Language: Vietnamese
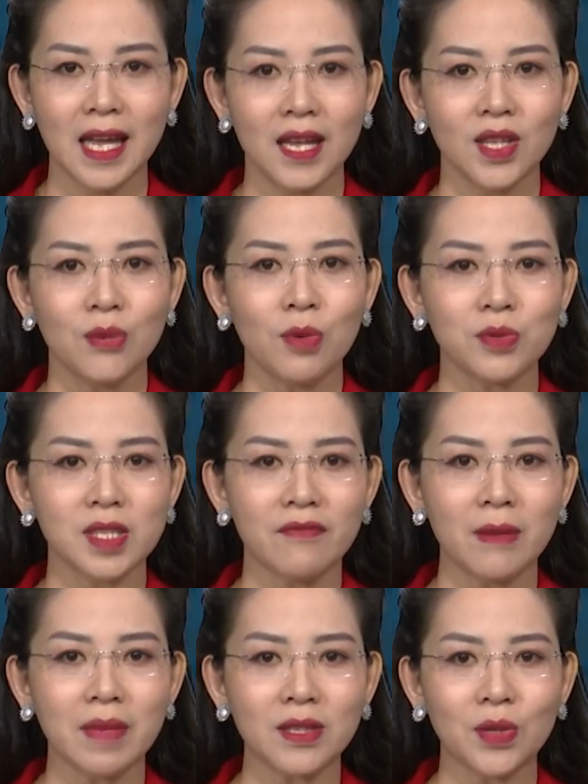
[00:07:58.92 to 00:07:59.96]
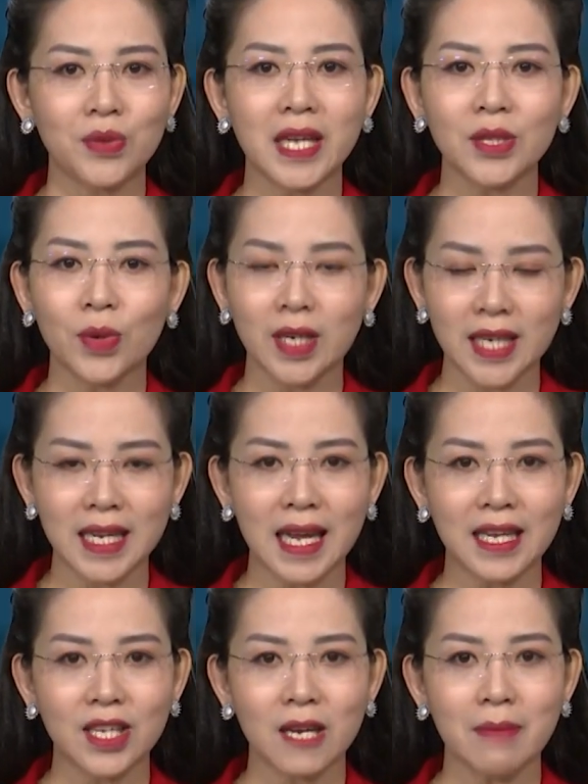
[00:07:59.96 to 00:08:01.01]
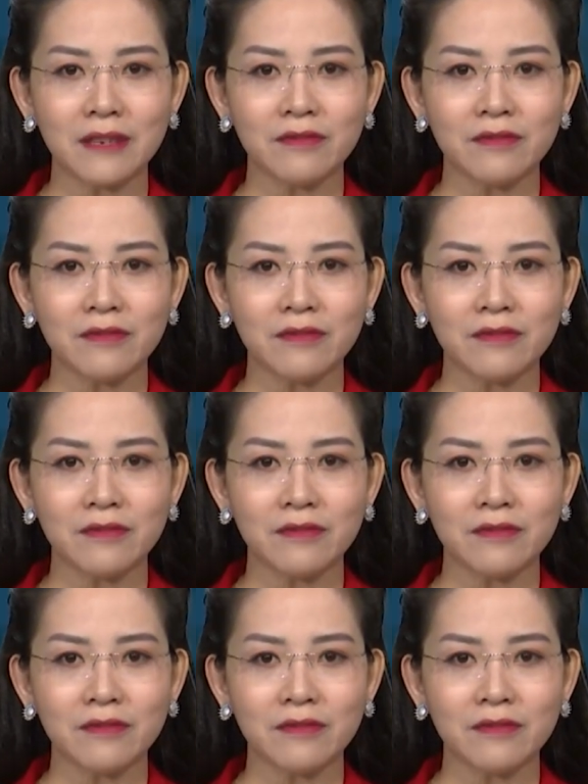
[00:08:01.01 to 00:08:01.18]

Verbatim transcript: Chương mục sản phẩm đặc thù Ninh Thuận kỳ này do Ban